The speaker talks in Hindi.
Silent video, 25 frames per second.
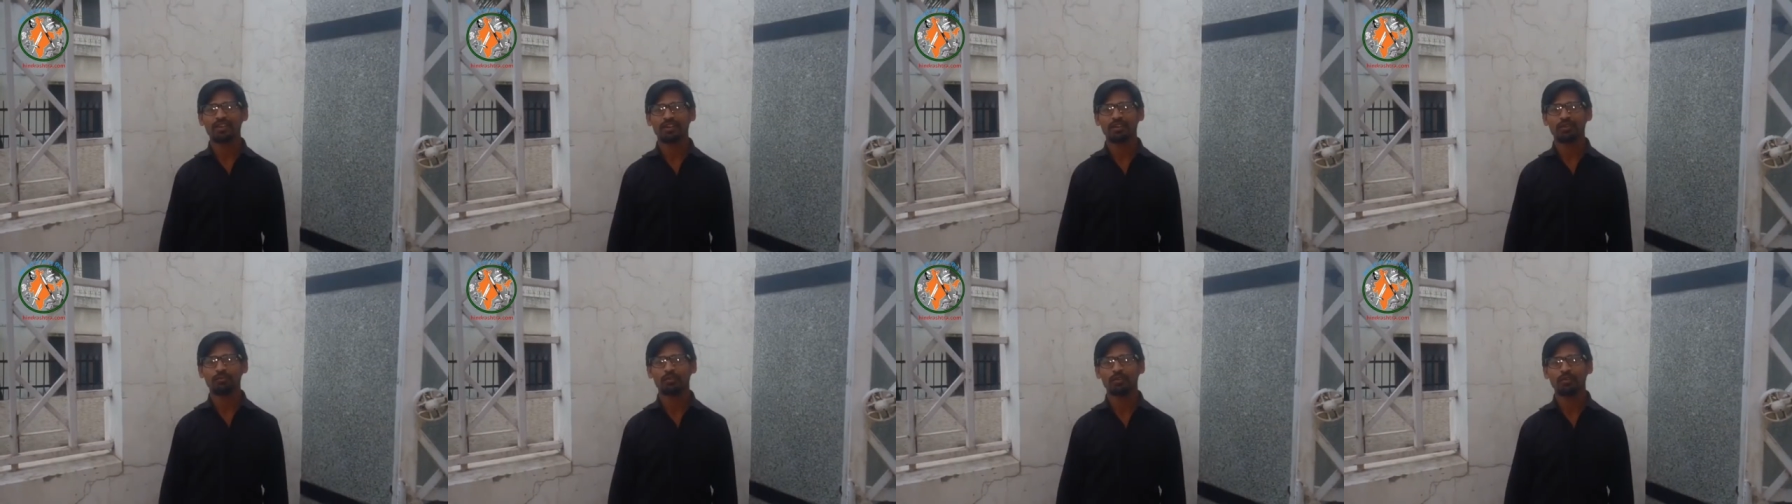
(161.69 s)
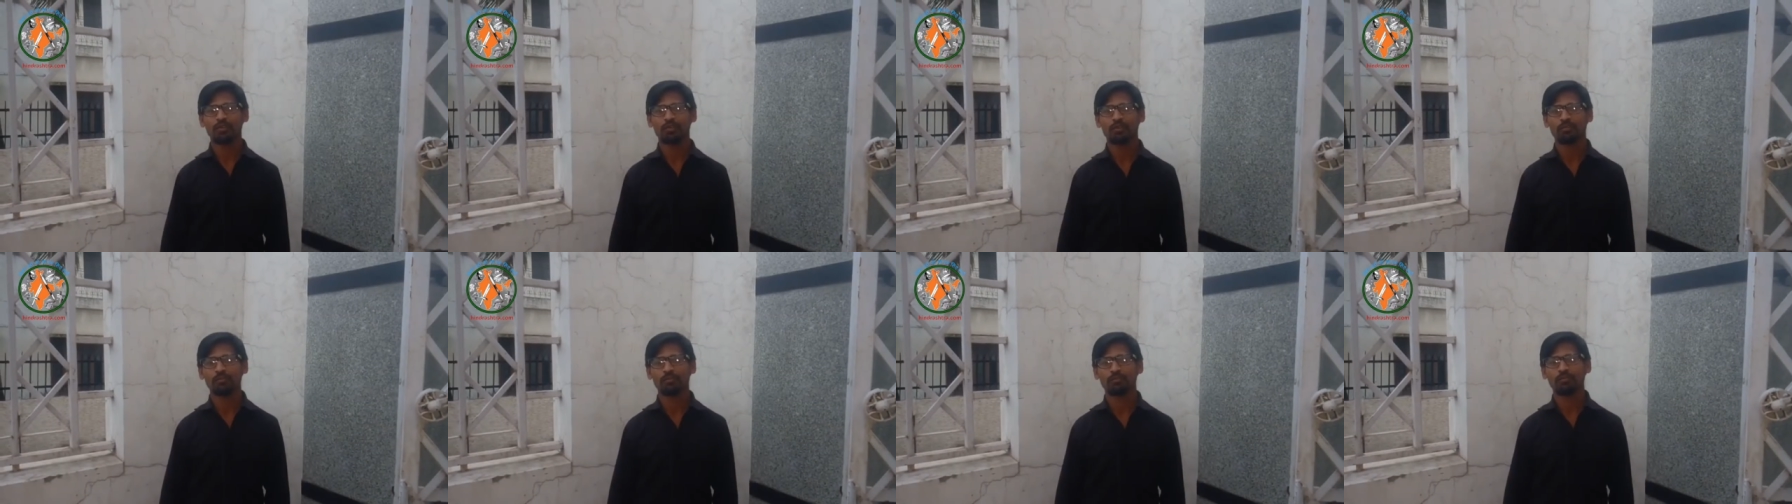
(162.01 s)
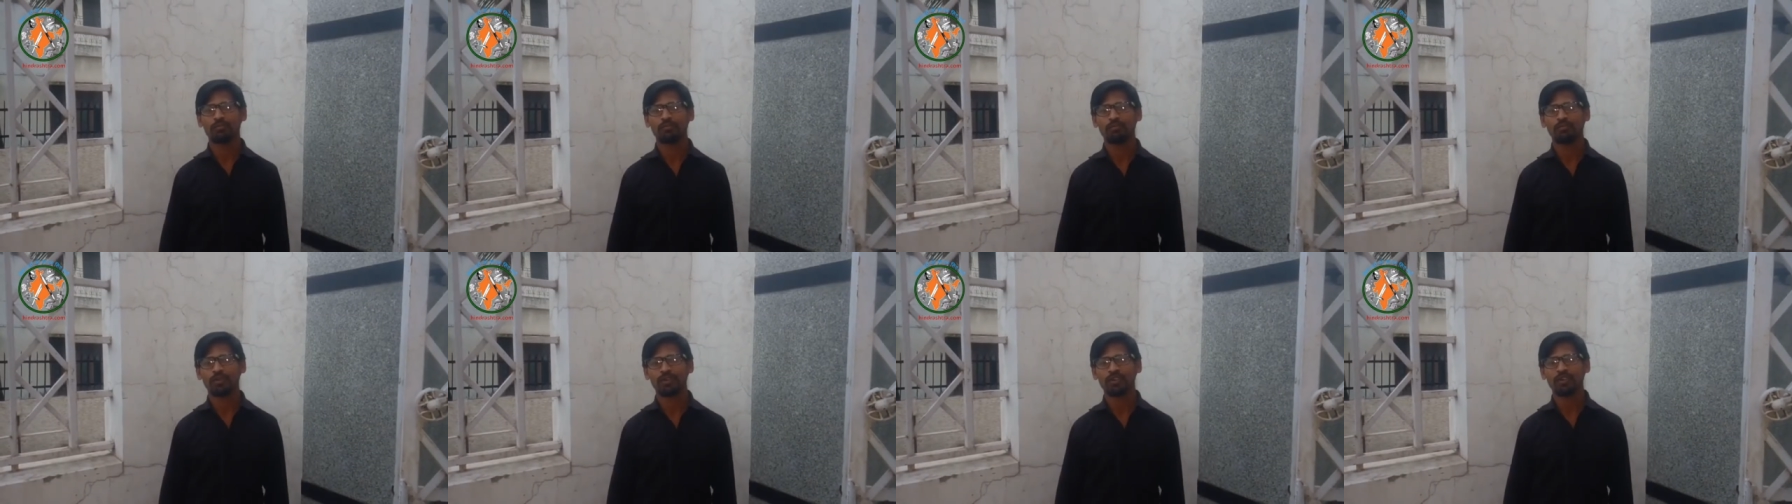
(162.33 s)
समय और
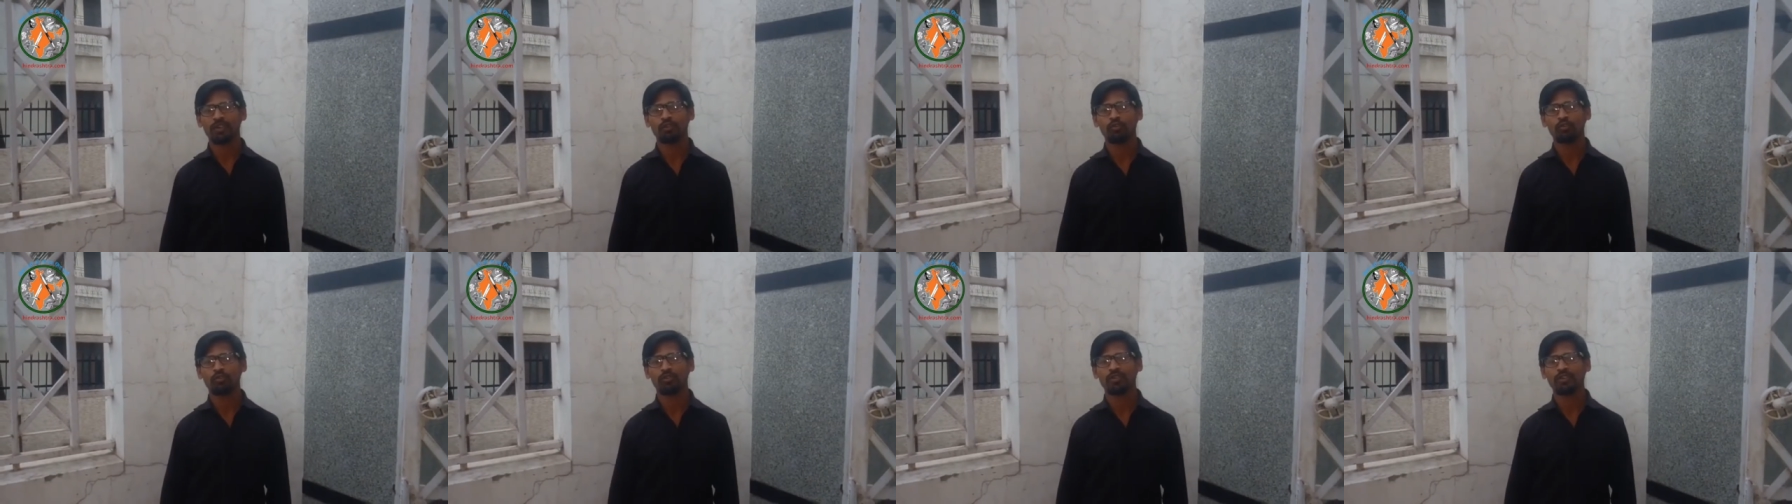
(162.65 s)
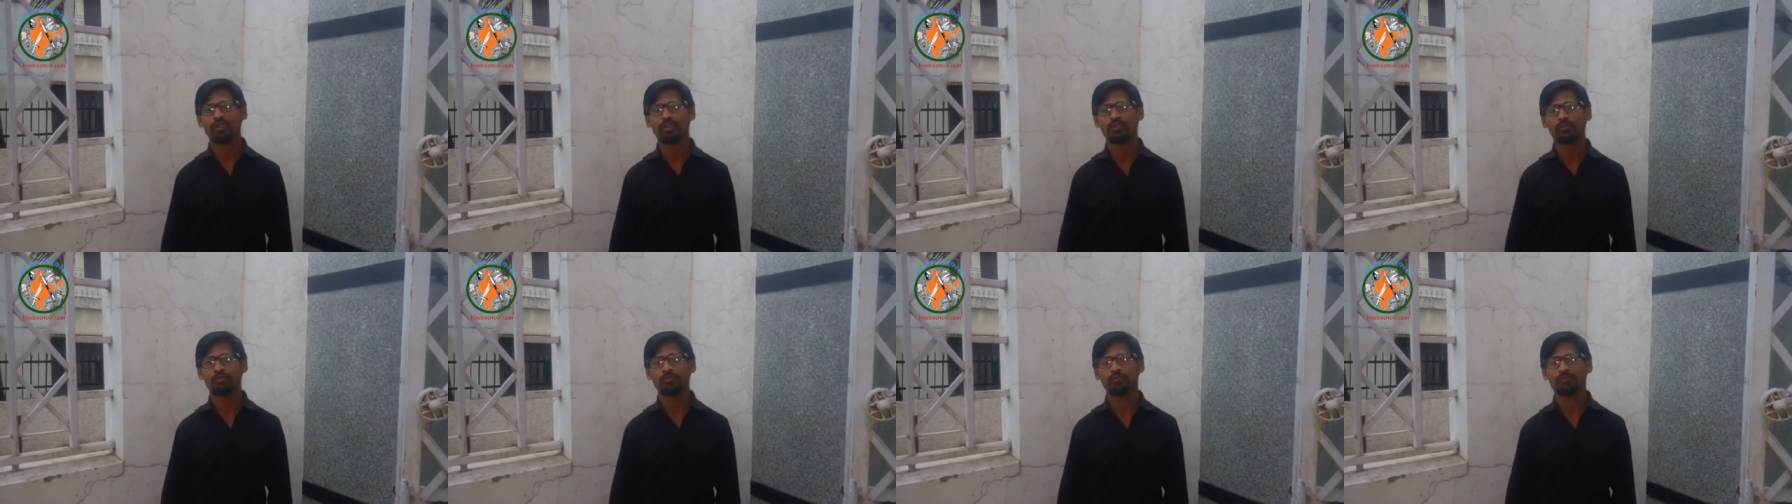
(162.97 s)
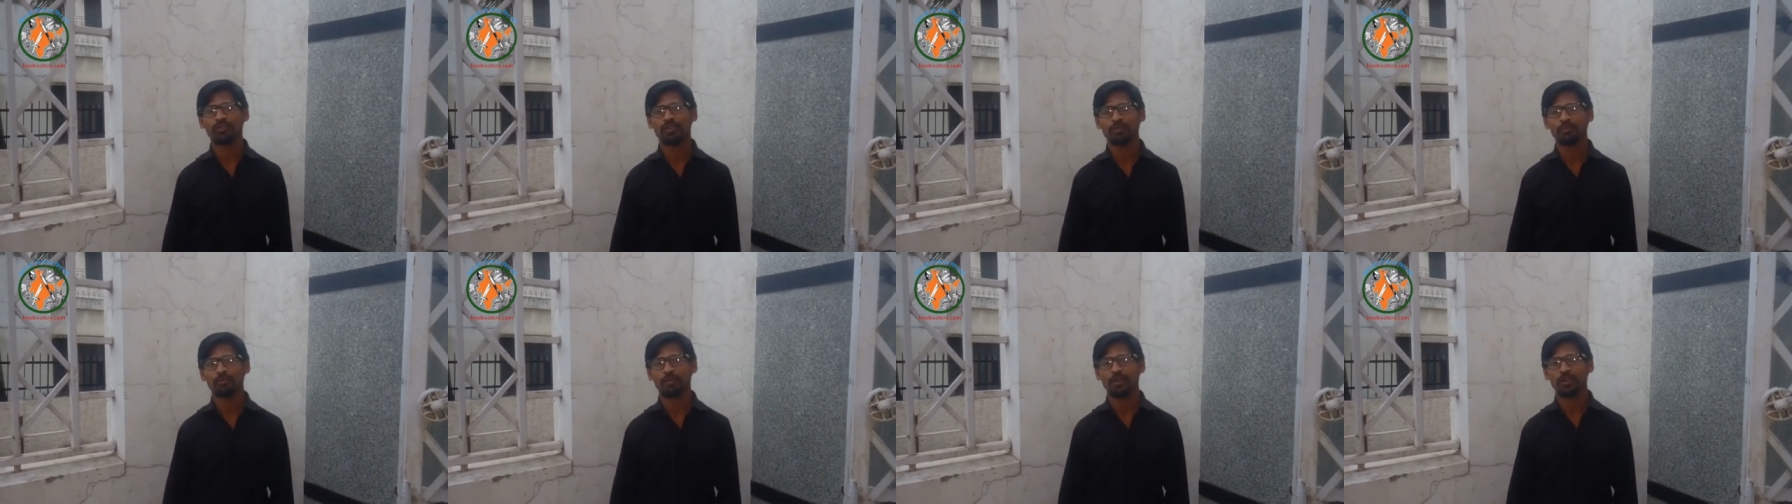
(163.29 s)
बच्चे लोग से
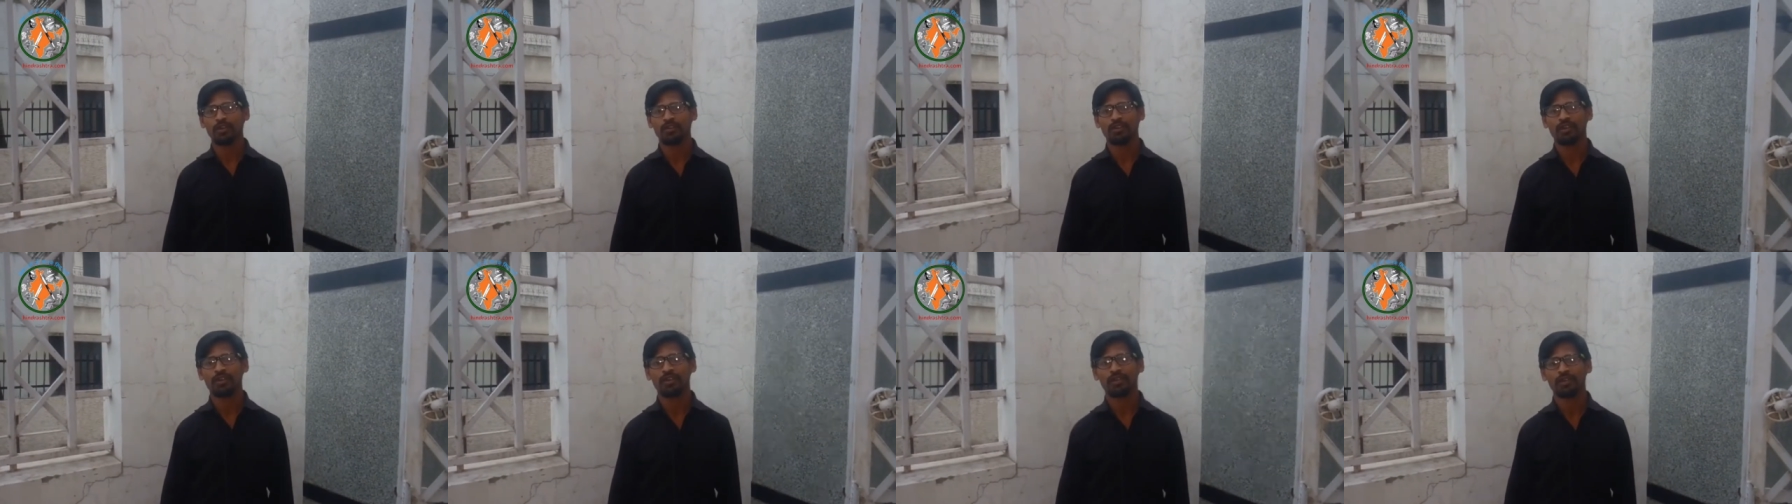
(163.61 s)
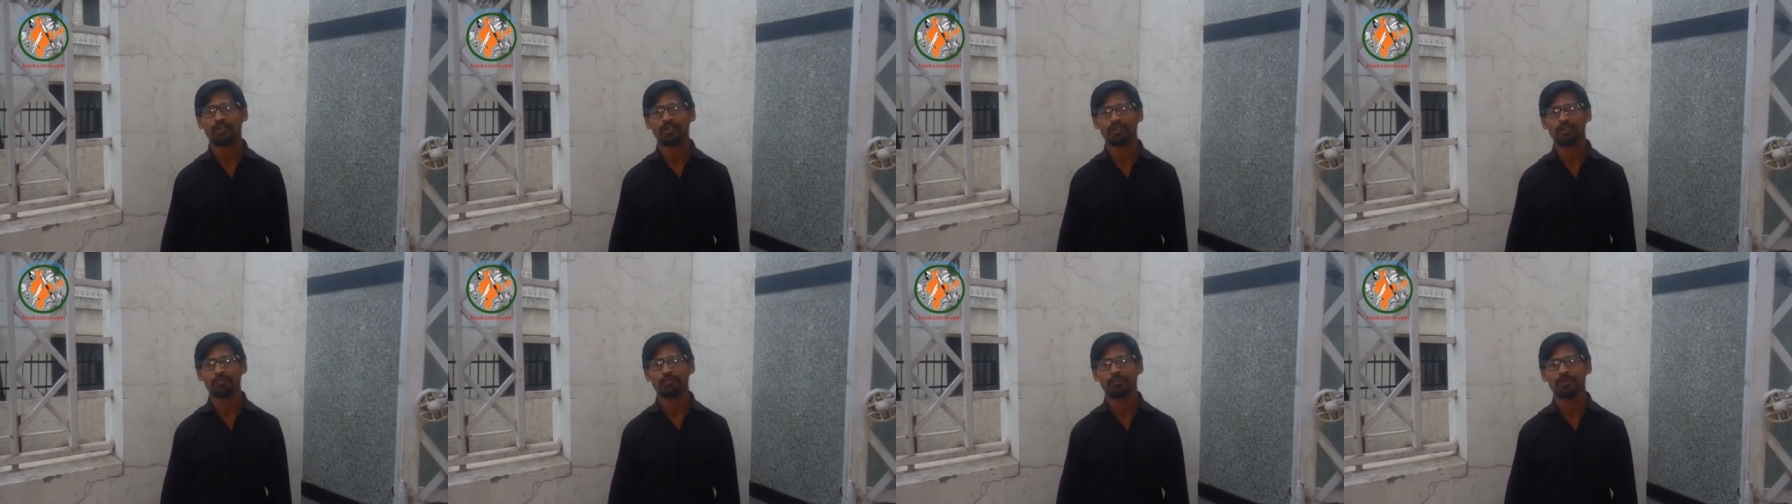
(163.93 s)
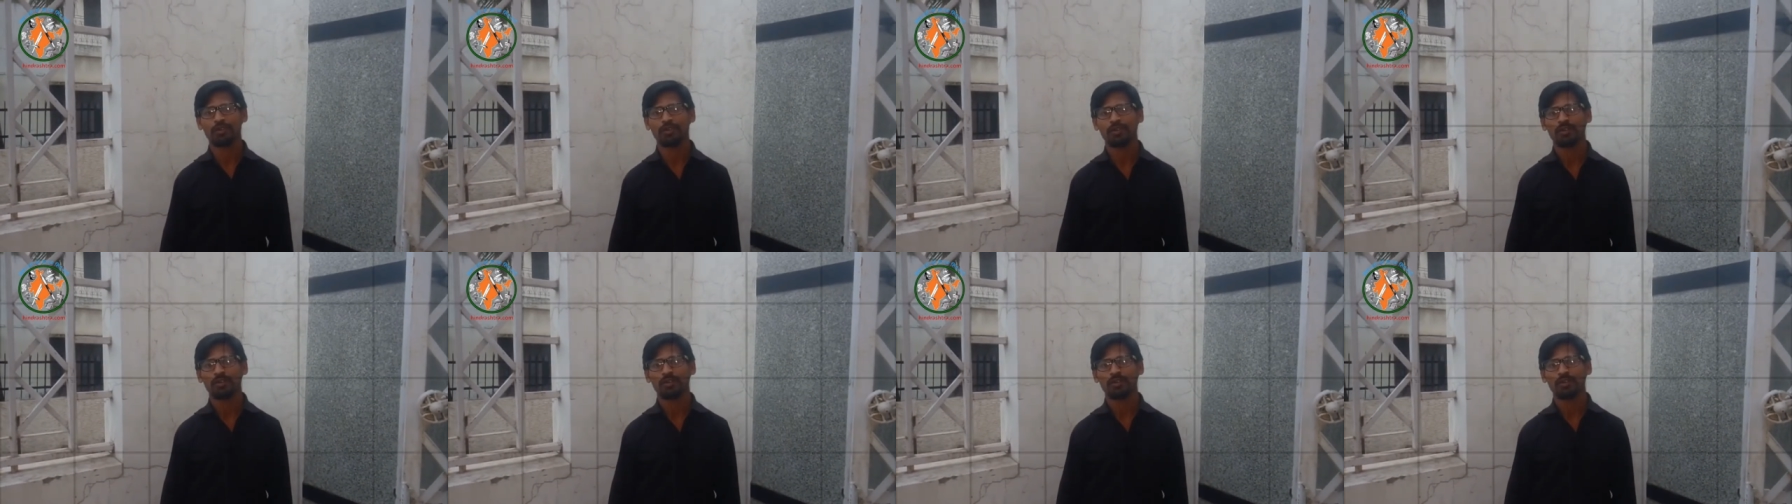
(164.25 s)
सब परेशान है समय